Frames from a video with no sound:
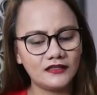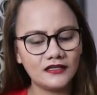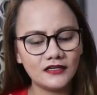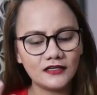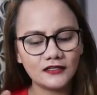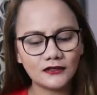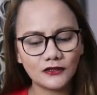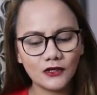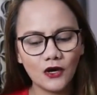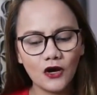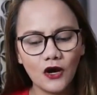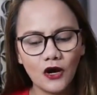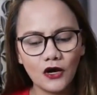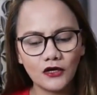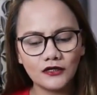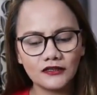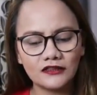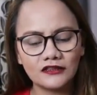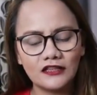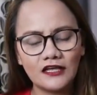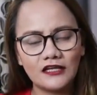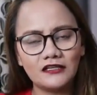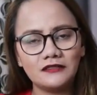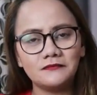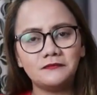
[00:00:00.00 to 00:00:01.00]
dito ang
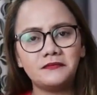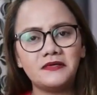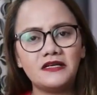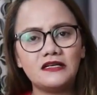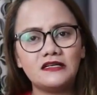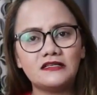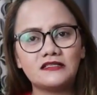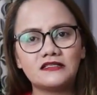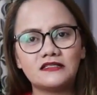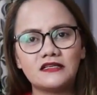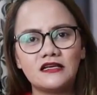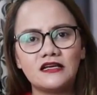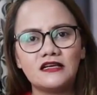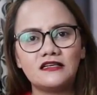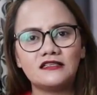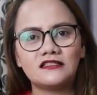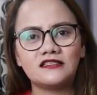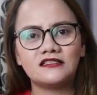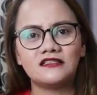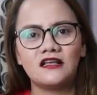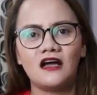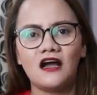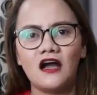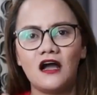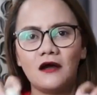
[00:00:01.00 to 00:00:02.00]
10
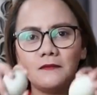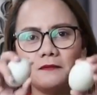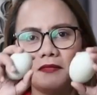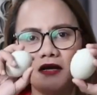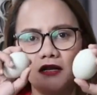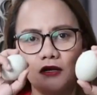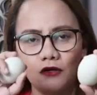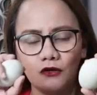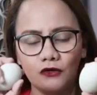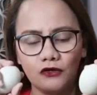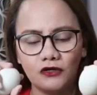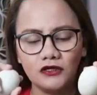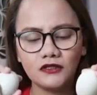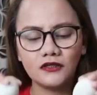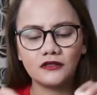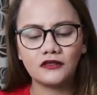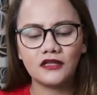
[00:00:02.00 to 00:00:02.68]
pieces na balot.